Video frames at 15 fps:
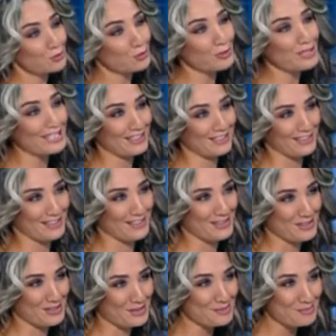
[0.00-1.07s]
ويك اي
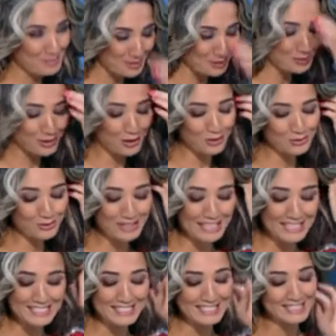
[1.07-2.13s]
نعم بيروت ارت ويك
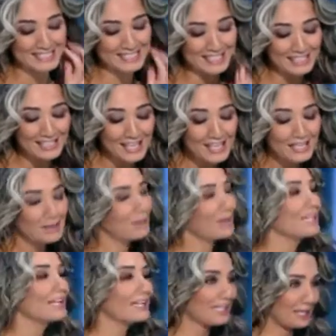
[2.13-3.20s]
إيه. للسنة الثانية طيب خلينا نحكي